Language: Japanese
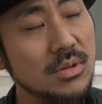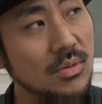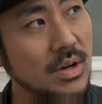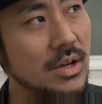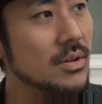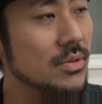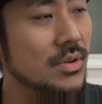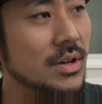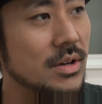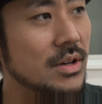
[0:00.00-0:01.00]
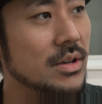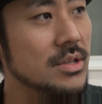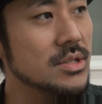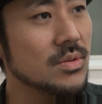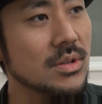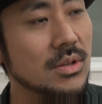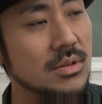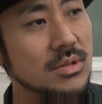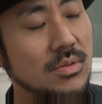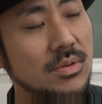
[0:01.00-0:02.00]
と若い子とかが一緒に
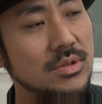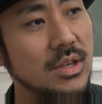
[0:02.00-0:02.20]
その